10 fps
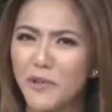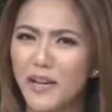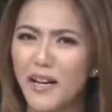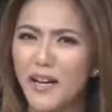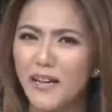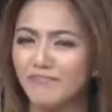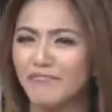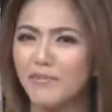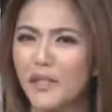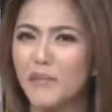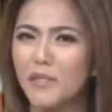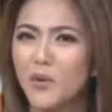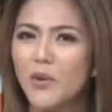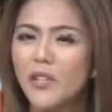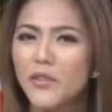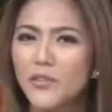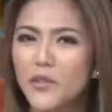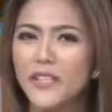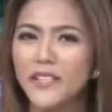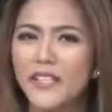yung mga, I mean, local
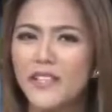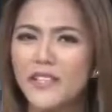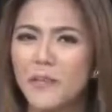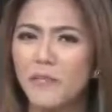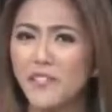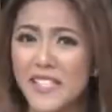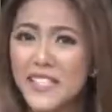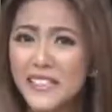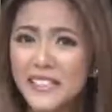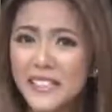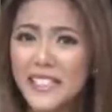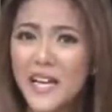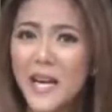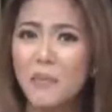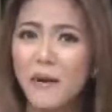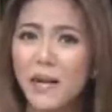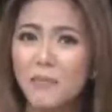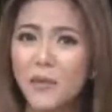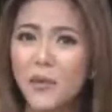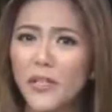authorities sa facility para
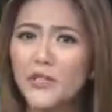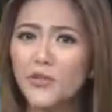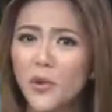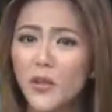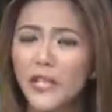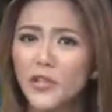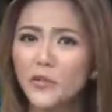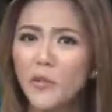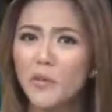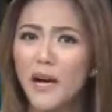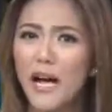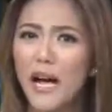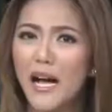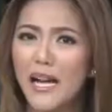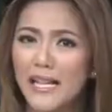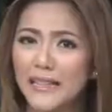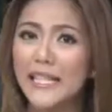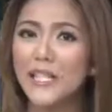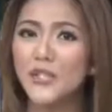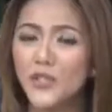po i-store ito pong mga
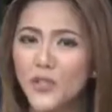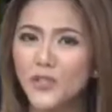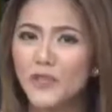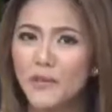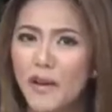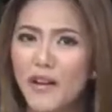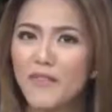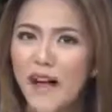ni-reserve na mga